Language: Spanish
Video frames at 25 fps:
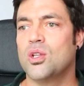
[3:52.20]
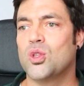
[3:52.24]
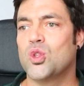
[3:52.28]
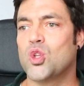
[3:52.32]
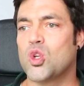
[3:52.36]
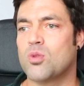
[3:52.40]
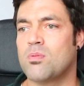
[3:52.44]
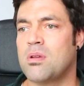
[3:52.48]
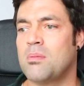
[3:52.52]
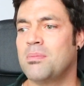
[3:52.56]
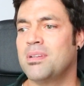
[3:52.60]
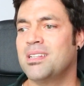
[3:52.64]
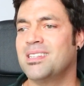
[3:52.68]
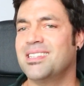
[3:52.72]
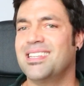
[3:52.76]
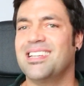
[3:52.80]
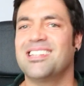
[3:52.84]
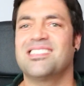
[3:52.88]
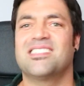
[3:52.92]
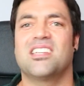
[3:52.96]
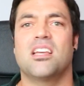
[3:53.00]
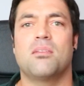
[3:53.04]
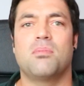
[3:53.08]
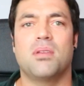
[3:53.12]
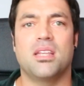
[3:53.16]
normalmente
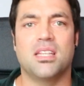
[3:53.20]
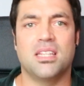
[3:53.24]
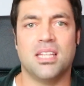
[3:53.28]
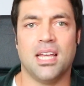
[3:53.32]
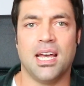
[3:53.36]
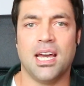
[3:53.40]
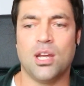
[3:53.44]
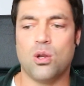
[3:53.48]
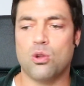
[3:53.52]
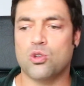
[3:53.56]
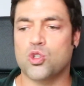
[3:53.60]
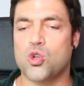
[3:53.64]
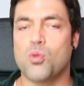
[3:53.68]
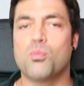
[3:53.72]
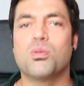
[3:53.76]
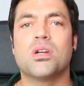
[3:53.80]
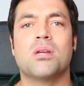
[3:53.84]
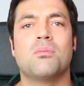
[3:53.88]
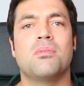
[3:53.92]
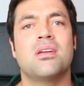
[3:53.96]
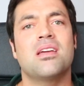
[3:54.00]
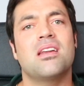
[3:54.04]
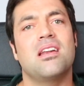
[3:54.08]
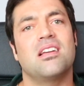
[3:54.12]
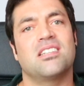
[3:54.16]
es evitar o
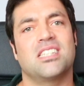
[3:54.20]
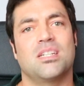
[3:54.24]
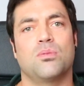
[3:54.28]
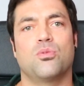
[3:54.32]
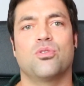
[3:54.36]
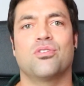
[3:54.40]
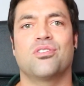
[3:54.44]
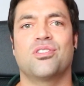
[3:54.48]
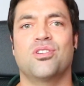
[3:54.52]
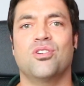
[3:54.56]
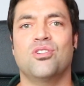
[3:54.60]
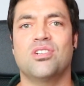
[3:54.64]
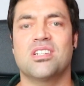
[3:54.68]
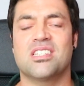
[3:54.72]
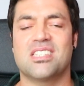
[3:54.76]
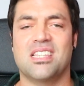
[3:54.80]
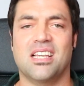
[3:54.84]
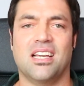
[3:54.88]
suprimir las emociones